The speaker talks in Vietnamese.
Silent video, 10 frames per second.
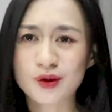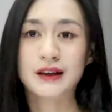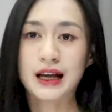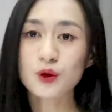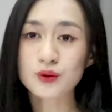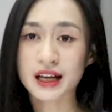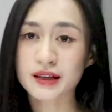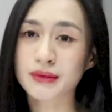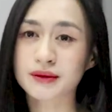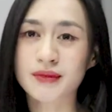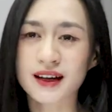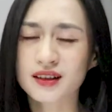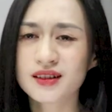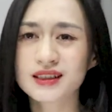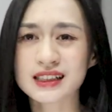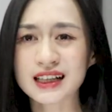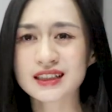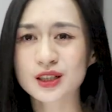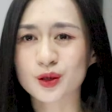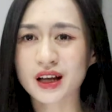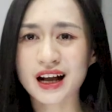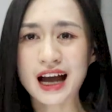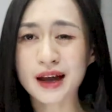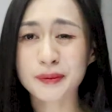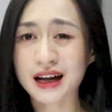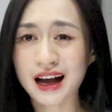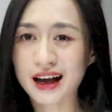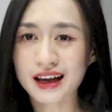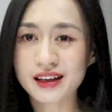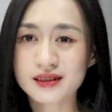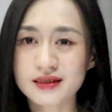Và lúc này mặt bạn đơ ra như kiểu đang a ép ca ấy.